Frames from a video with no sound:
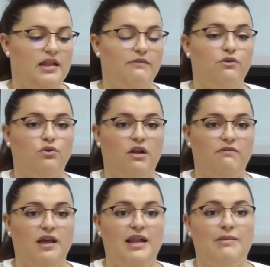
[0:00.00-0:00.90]
de
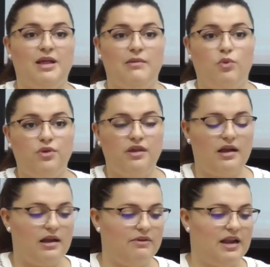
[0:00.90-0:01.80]
fotografía de Alama de
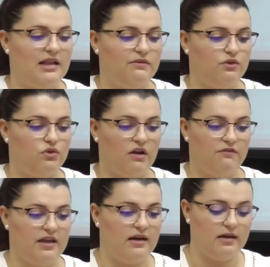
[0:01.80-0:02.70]
Murcia, la Bienal de
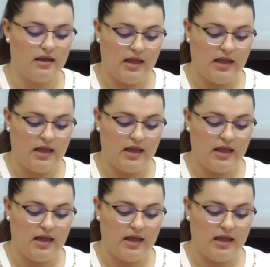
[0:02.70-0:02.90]
Fotografía.